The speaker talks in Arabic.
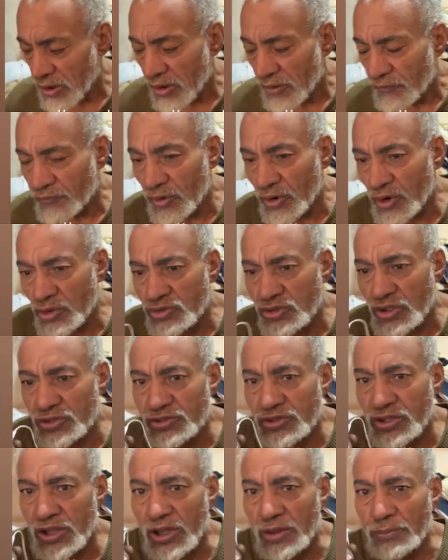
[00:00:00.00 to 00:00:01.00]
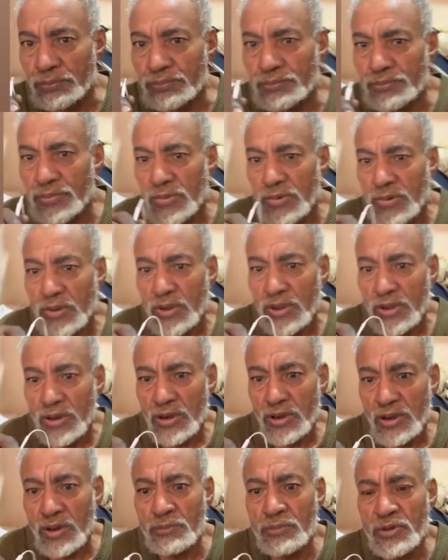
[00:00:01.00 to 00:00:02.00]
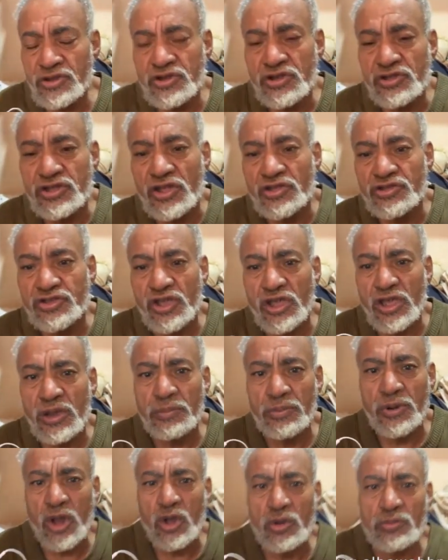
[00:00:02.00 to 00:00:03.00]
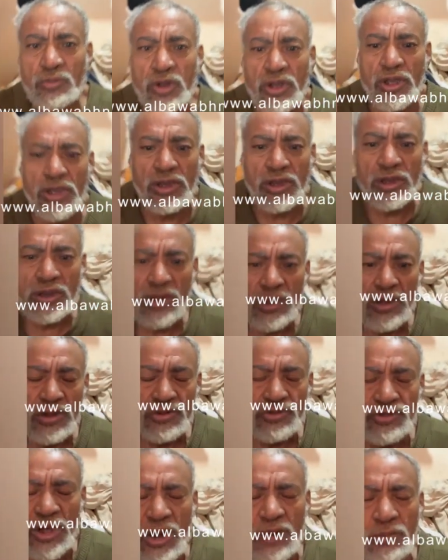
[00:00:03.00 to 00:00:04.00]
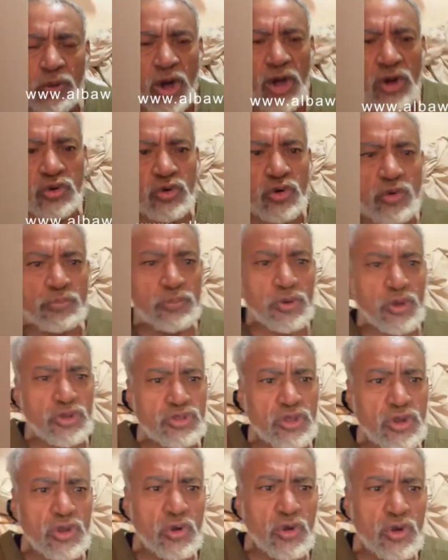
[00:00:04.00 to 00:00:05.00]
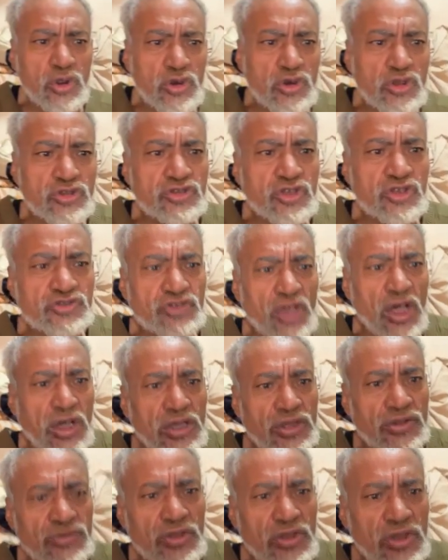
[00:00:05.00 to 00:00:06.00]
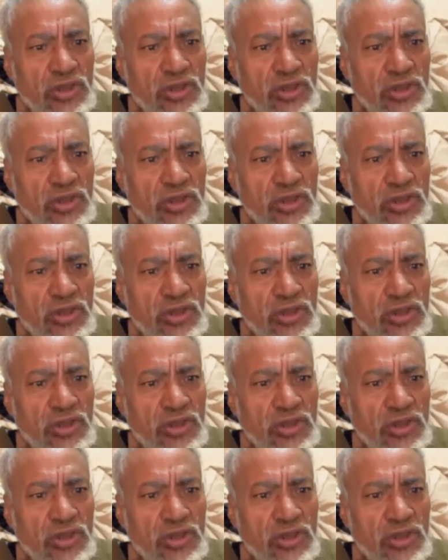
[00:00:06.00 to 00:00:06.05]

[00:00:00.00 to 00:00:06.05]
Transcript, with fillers: فرحت انتخب لما جيت انتخب راحوا ايه ضربوا على الكمبيوتر قالوا لي انت ساقط